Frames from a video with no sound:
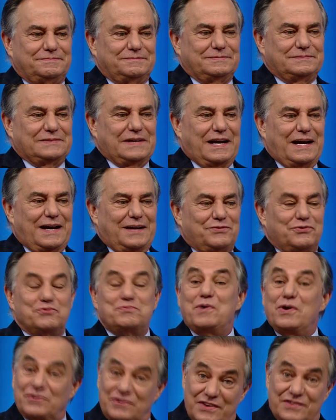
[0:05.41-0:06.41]
né, dos
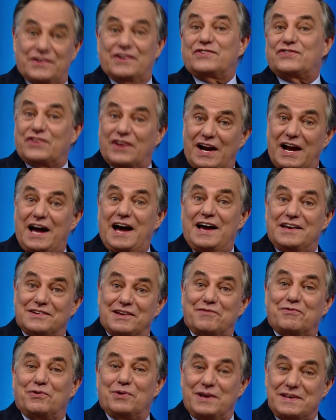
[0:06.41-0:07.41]
meus ancestrais, a
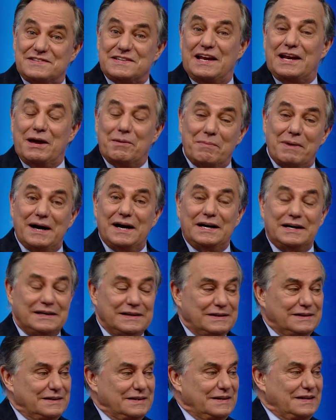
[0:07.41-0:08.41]
influência alemã,
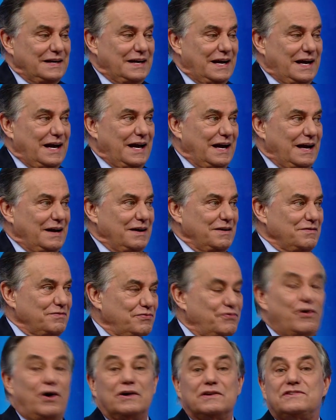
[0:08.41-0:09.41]
é
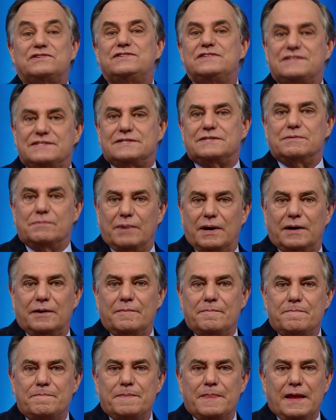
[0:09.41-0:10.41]
fortíssima.
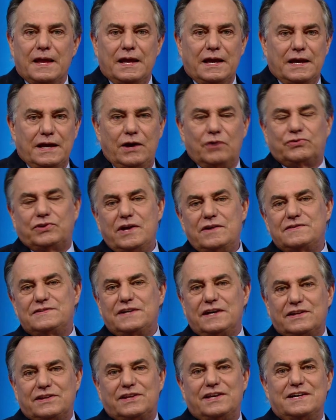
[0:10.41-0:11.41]
E eu tenho
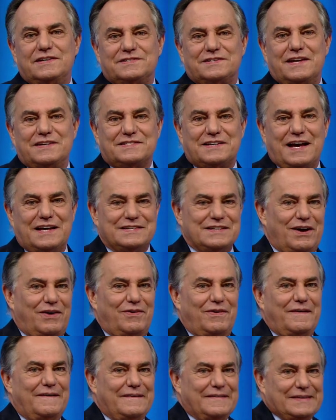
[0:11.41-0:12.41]
certeza que esse
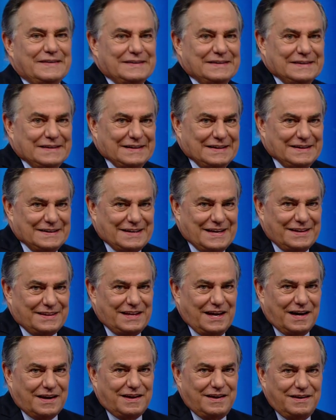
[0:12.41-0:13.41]
casal eh, que
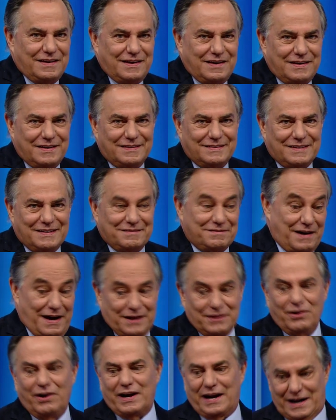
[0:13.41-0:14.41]
está aqui eh, vai
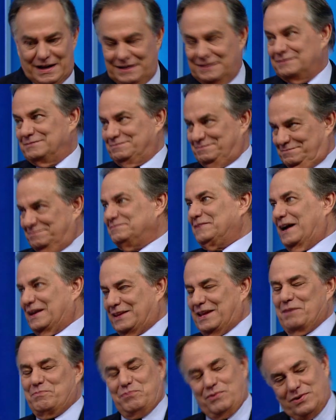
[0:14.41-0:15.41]
adorar,
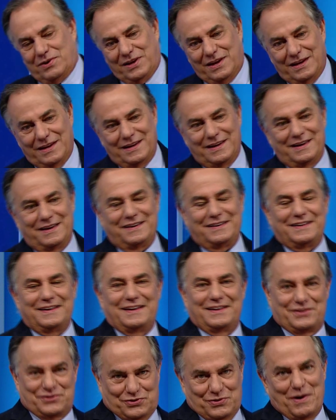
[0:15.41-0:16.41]
até porque
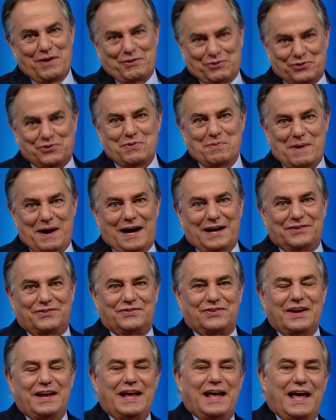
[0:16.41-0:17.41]
estão
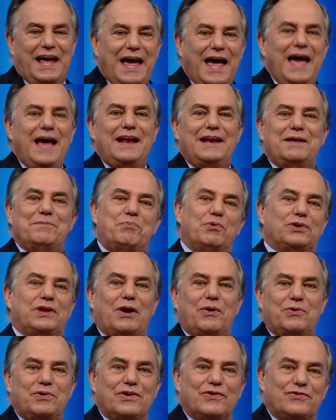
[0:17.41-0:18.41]
acostumados. Ele
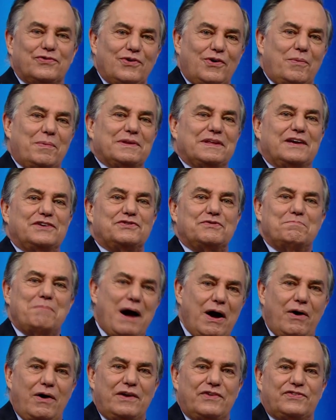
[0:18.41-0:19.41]
protagonizou uma das
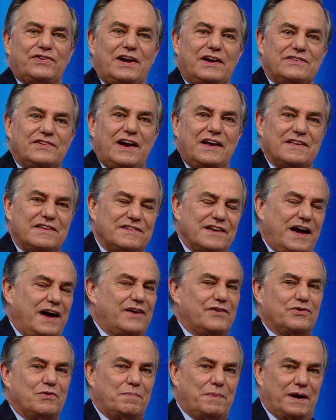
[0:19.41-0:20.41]
maiores tragédias
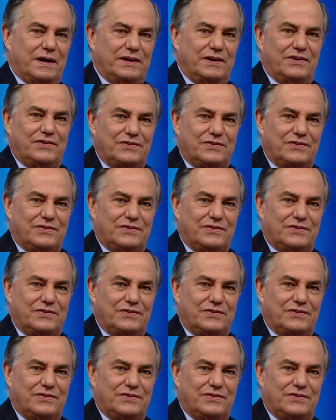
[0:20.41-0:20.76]
aéreas do país,